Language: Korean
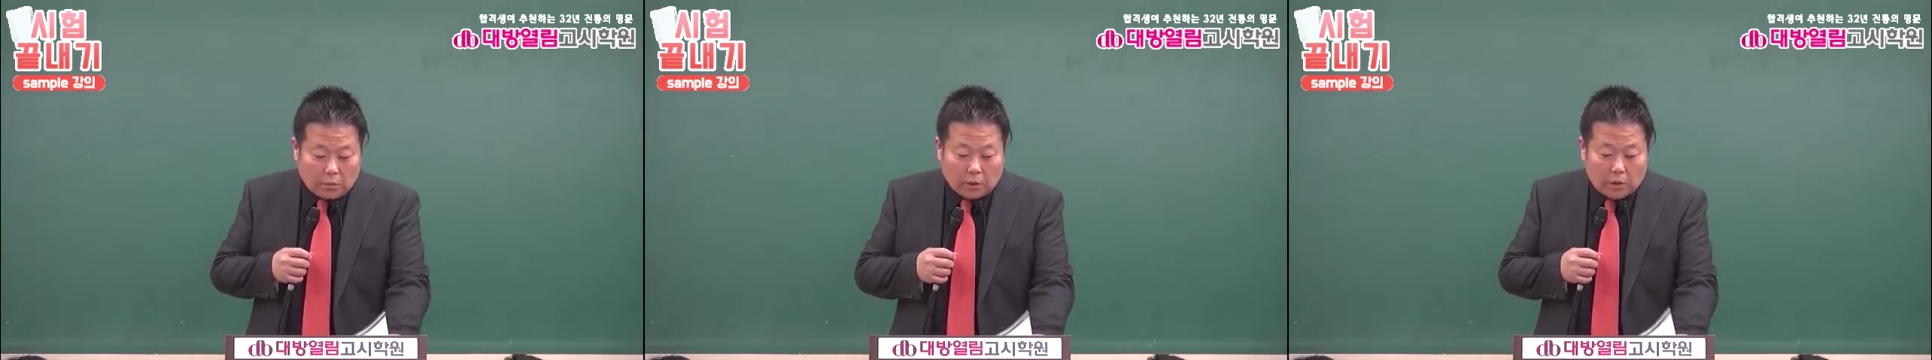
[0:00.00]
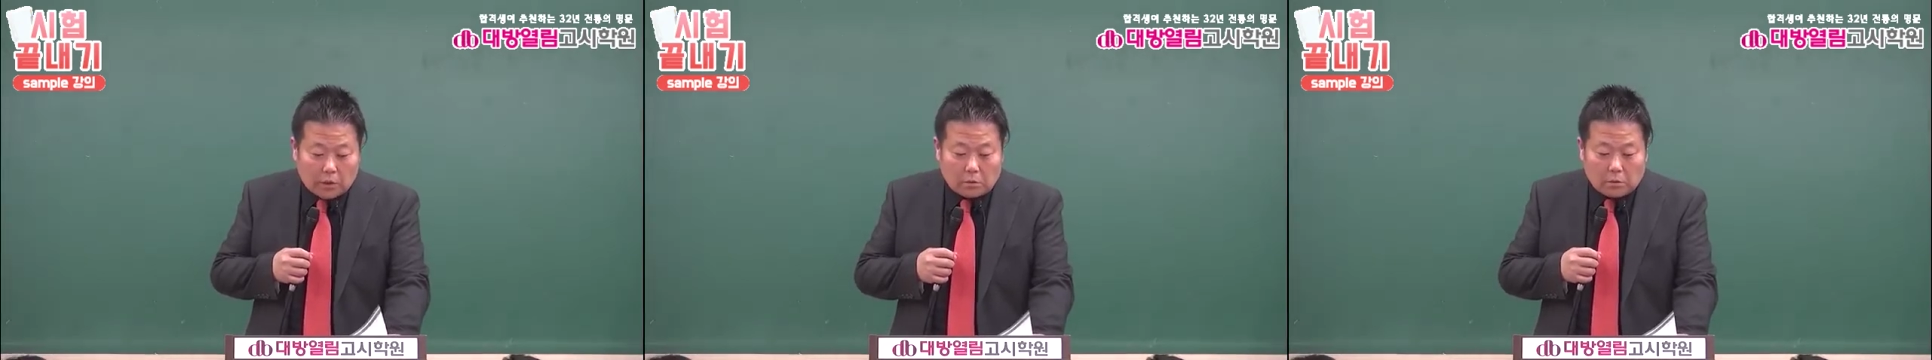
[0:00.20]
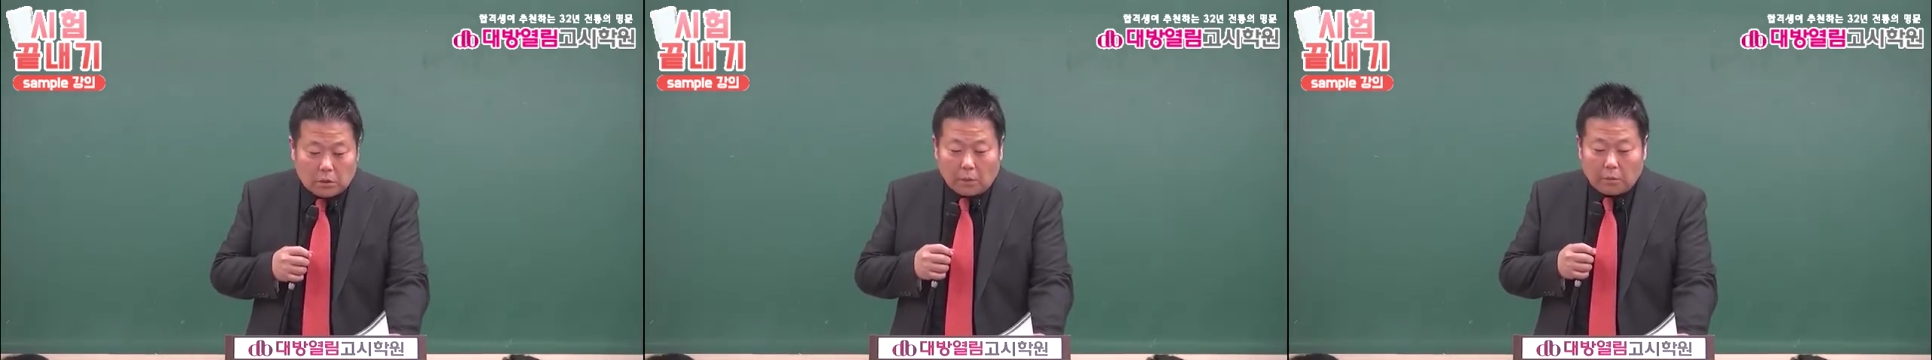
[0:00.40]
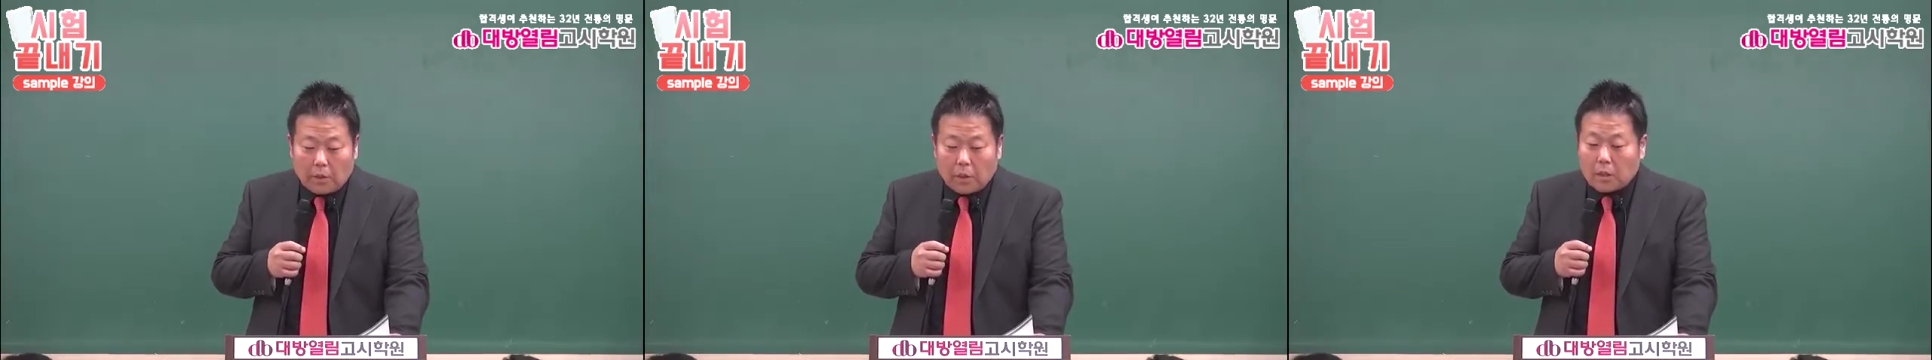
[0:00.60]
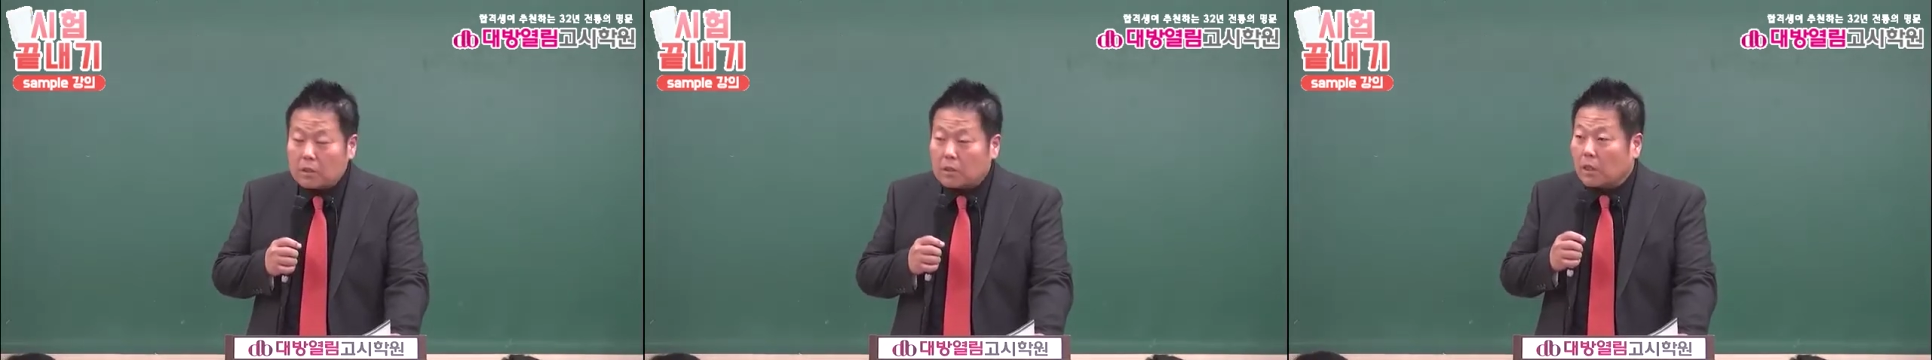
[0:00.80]

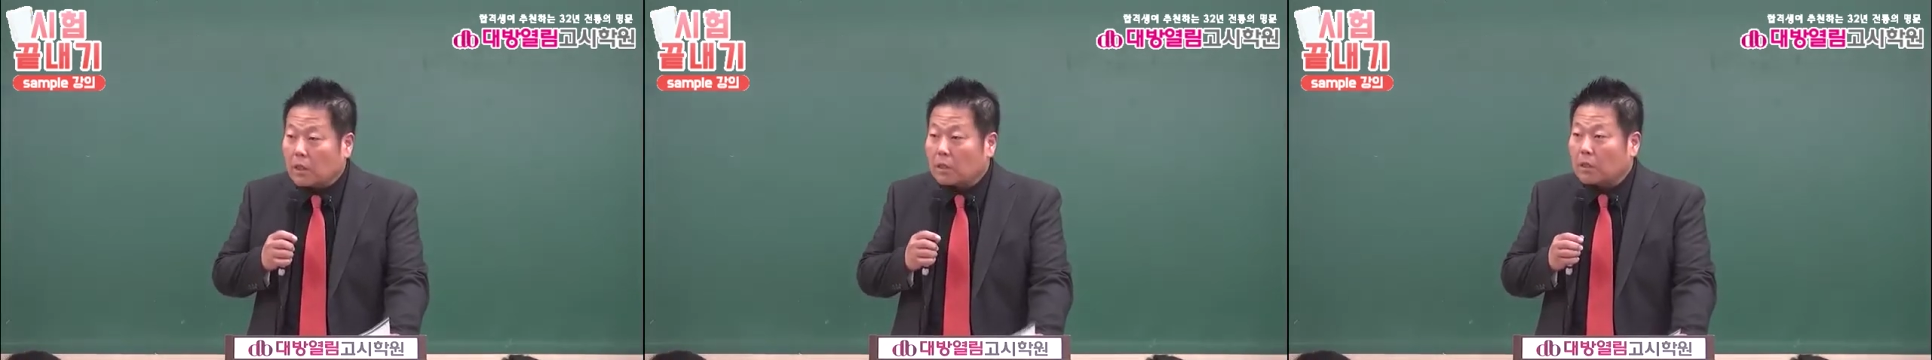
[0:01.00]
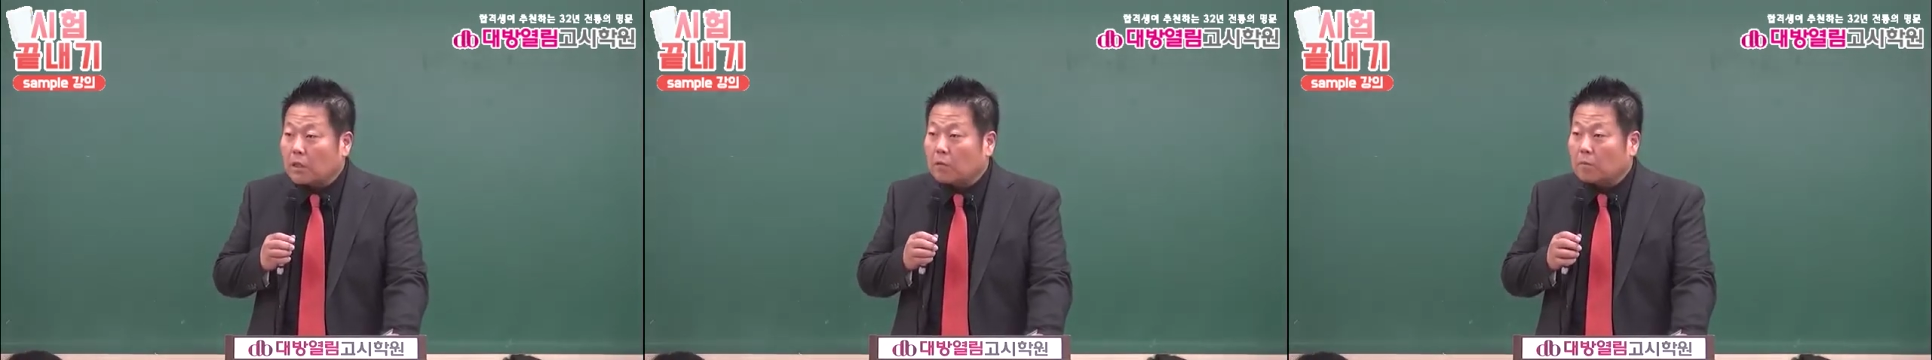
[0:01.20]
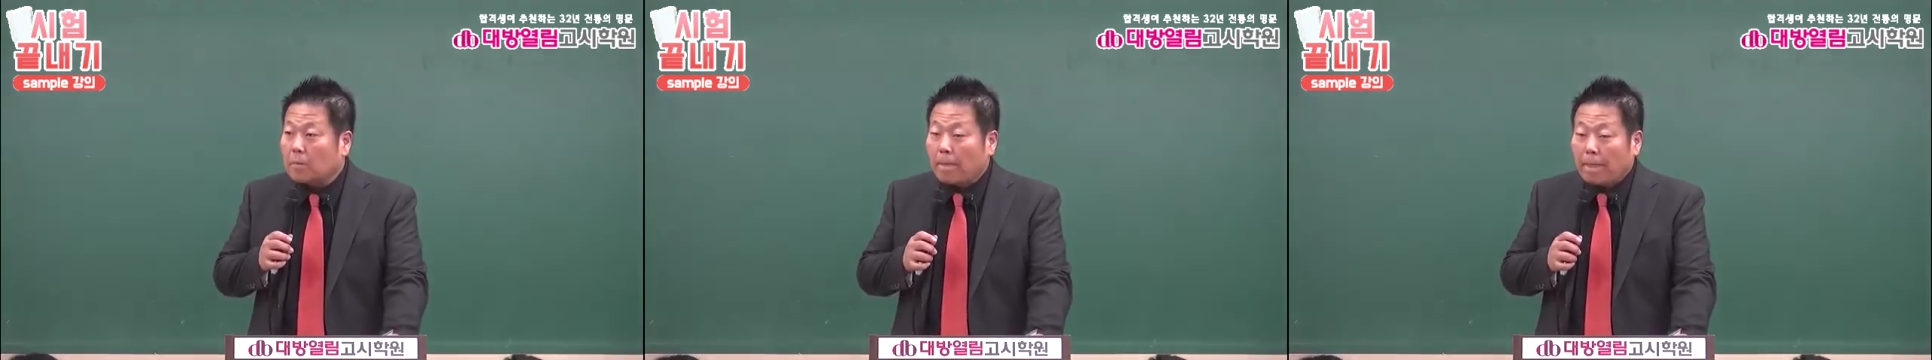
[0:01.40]
174페이지에 있는